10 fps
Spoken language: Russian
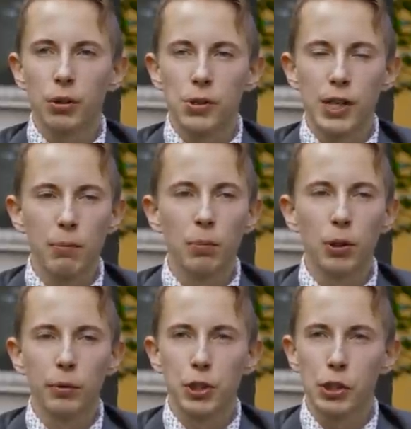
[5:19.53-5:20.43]
То есть я помню
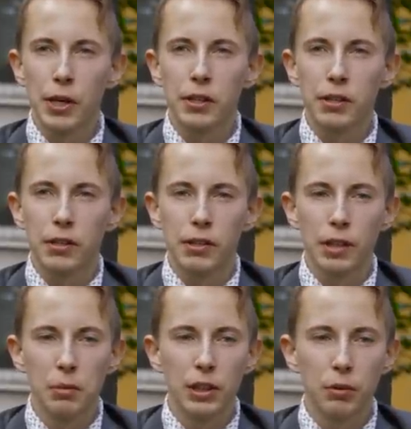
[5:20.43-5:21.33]
этого человека
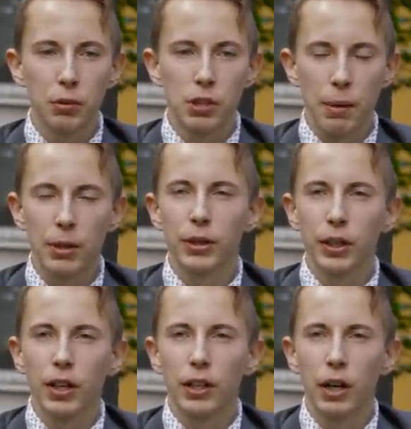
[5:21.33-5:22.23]
именно вот с момента,
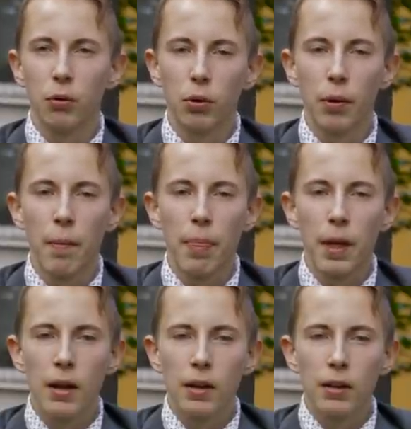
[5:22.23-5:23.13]
когда он
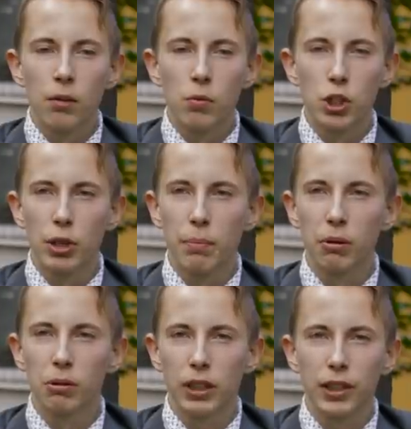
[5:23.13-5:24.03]
уже
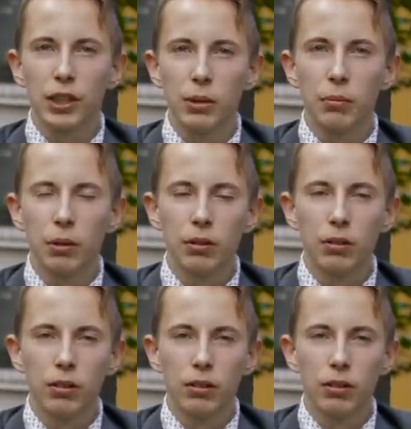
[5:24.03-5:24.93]
был таким
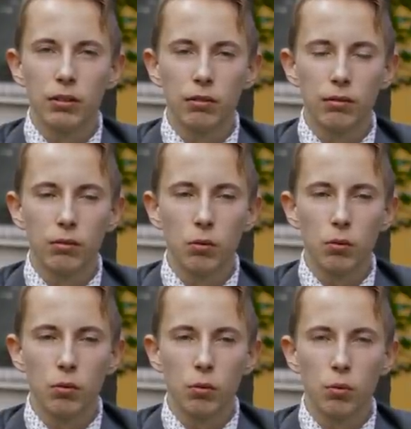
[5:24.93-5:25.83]
э,
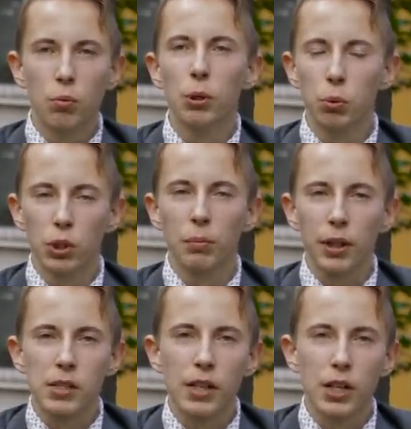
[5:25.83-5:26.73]
ублюдком,
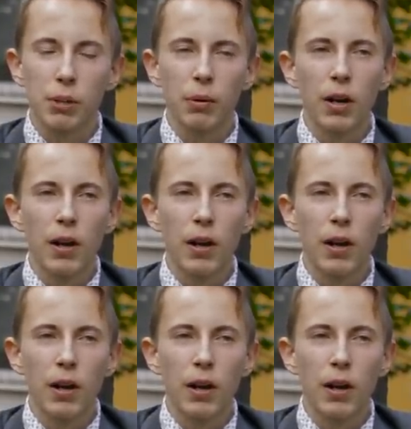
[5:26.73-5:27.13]
так скажем.